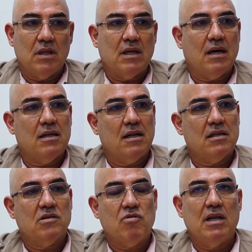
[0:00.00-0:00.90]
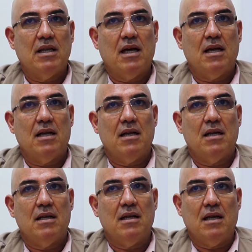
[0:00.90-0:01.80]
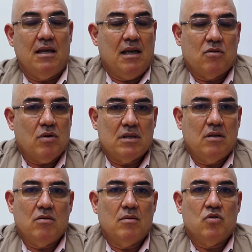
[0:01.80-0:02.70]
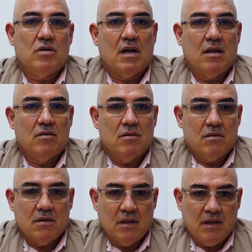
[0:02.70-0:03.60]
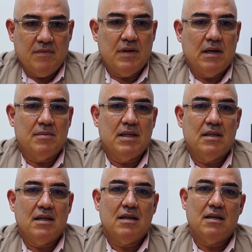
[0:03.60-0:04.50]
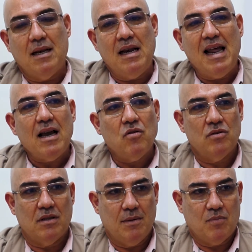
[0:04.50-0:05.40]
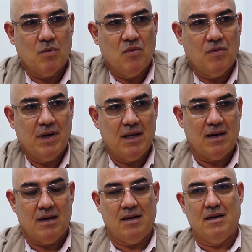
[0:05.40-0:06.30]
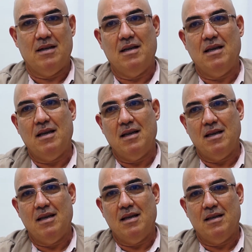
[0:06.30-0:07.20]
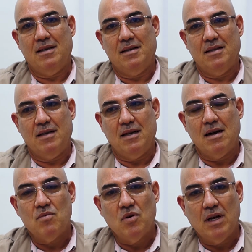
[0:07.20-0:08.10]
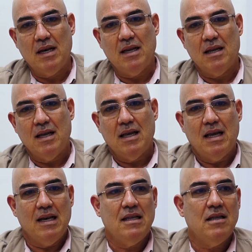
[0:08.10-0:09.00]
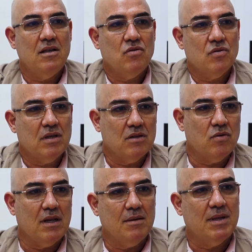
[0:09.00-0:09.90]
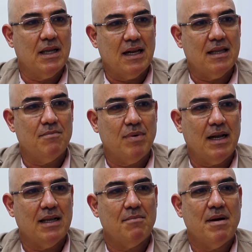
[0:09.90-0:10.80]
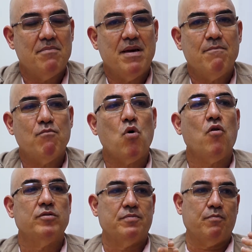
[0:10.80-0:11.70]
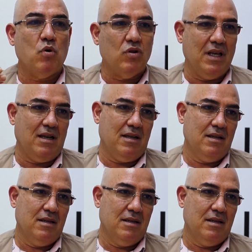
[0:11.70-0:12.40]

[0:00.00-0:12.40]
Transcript: integral de la sexualidad, y esto ha sido demostrado científicamente, lejos de promover, eh, eh, digamos, el, el inicio sexual de manera temprana, más bien pospone